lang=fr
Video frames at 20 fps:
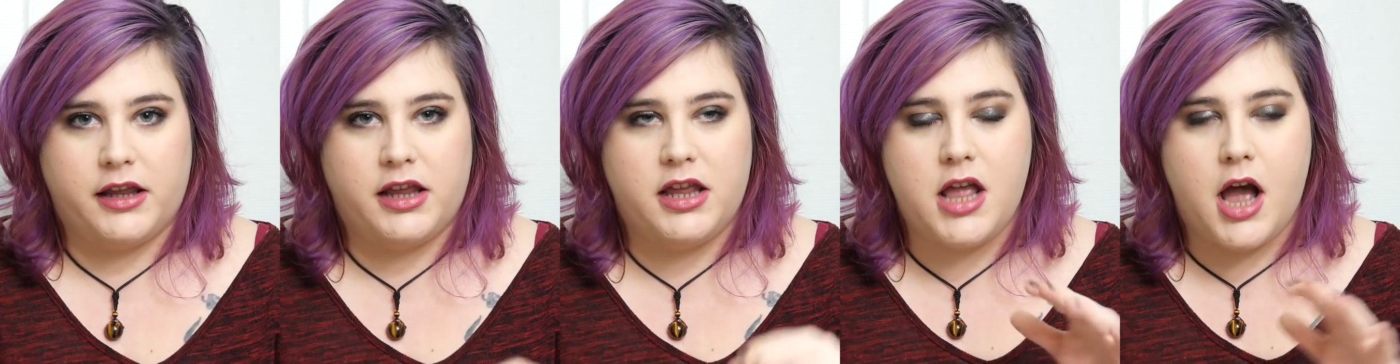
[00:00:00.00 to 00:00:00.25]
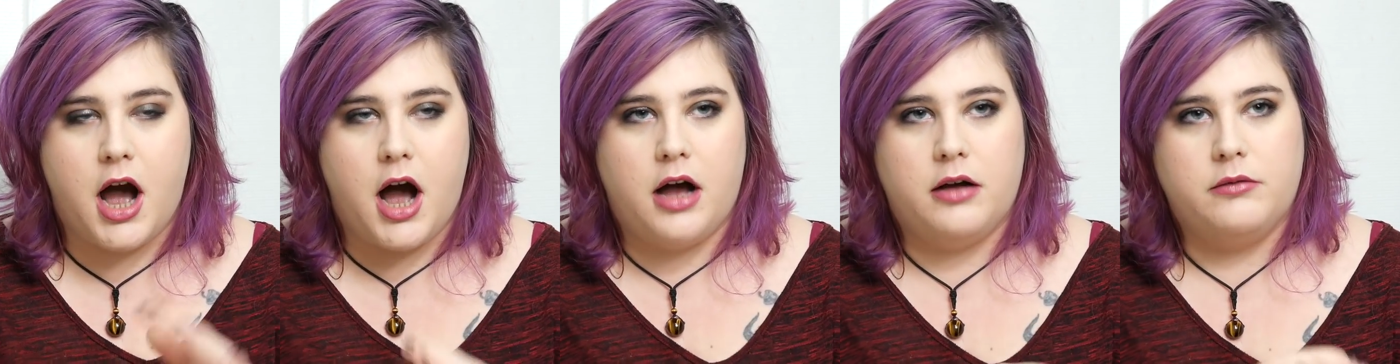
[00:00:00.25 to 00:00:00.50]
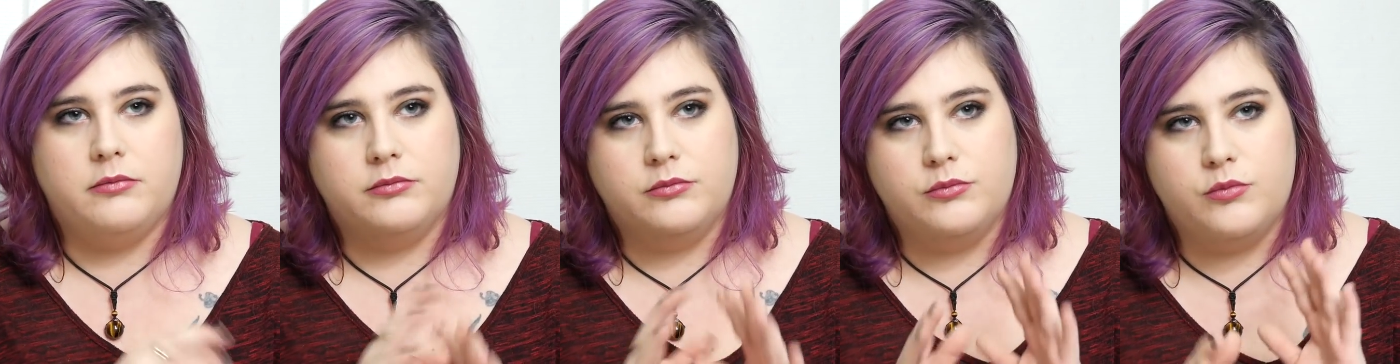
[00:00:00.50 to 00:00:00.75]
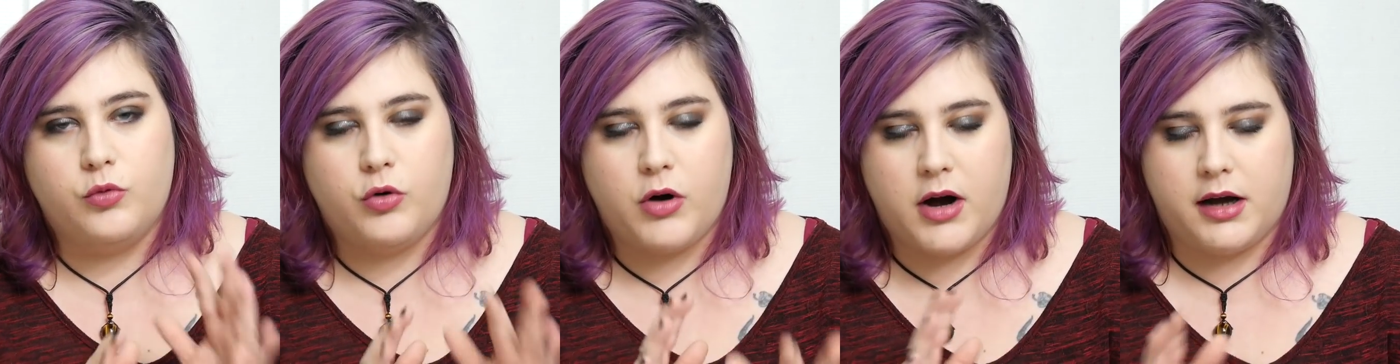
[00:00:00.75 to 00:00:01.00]
qui a
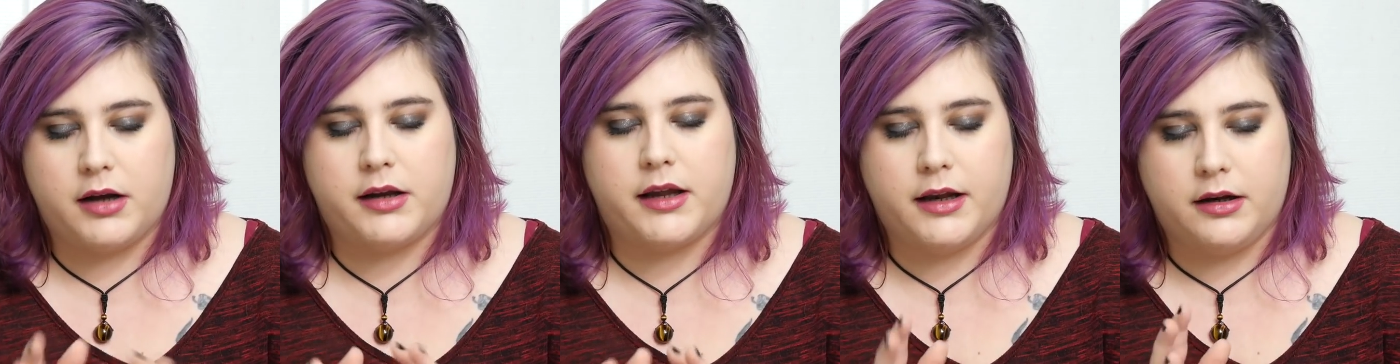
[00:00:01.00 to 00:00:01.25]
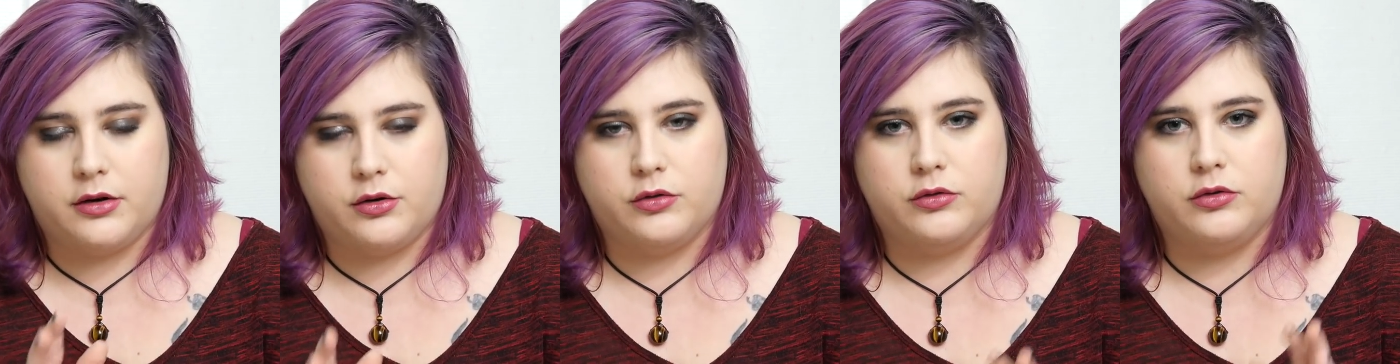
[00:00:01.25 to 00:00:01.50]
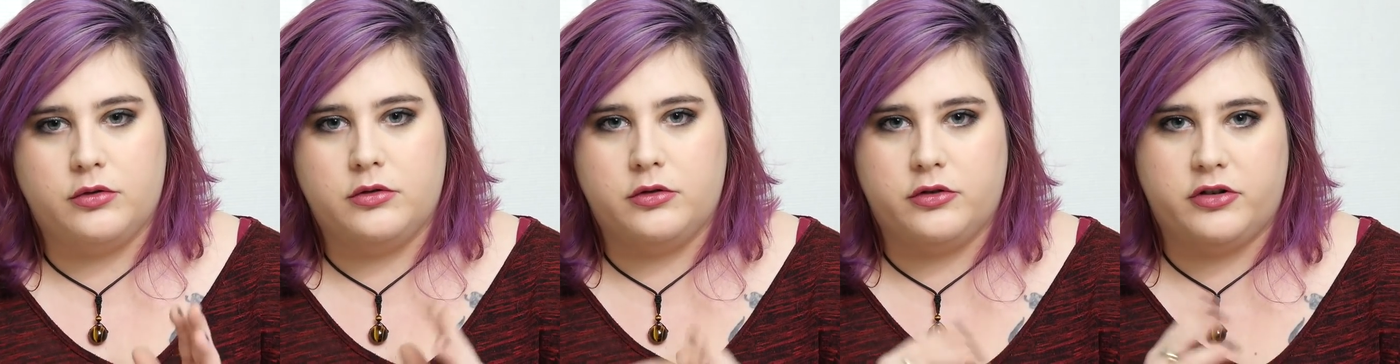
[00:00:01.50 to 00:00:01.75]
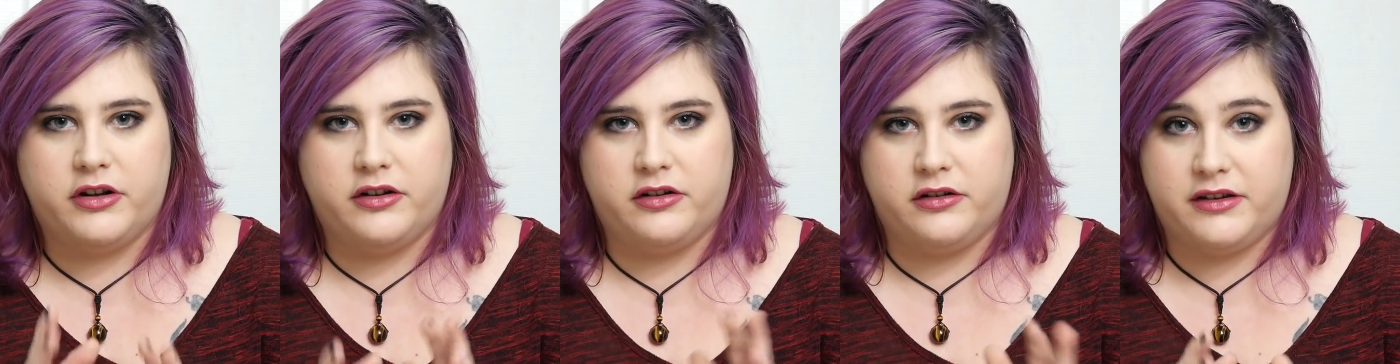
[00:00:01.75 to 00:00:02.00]
moi quelques zones de
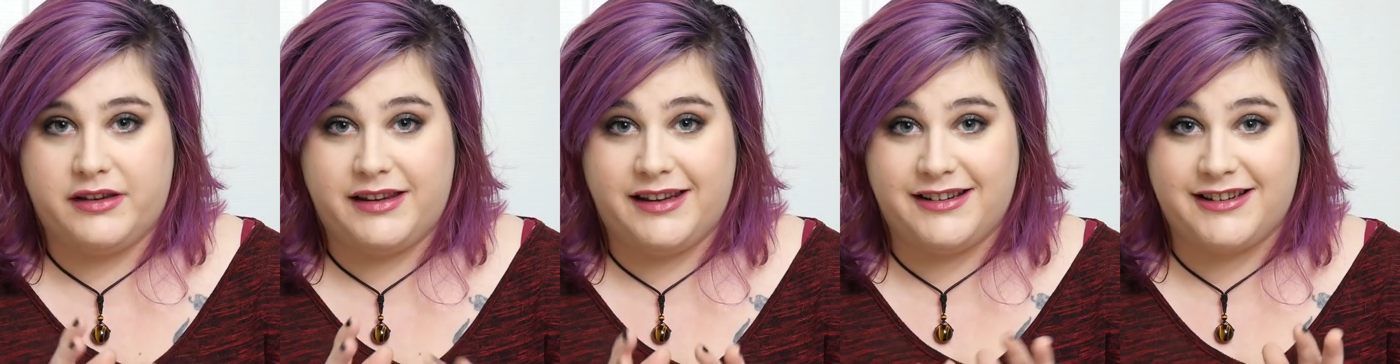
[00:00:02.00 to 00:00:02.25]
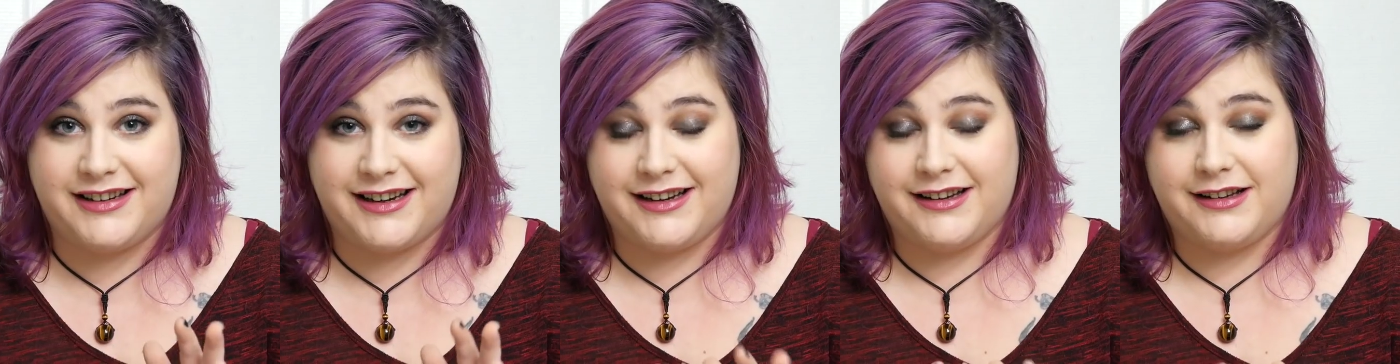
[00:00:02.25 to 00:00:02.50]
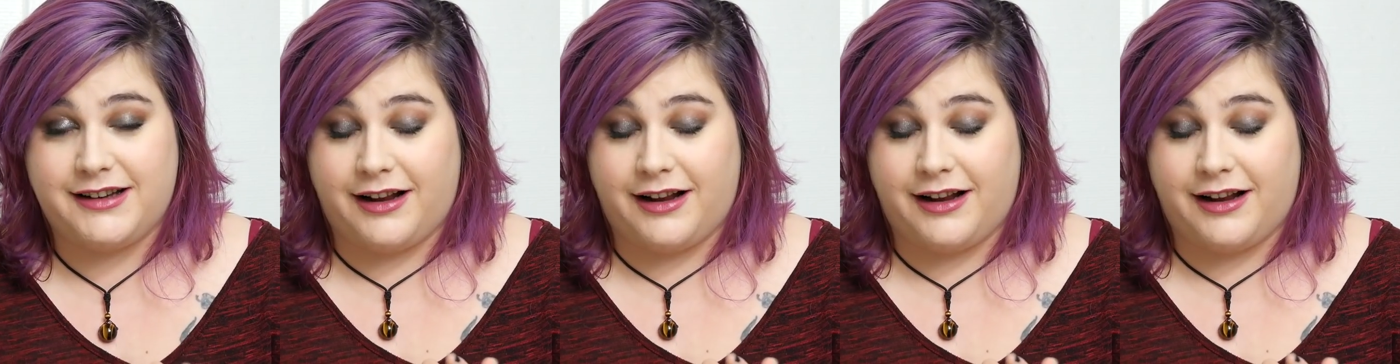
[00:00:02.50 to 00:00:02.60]
sécheresse,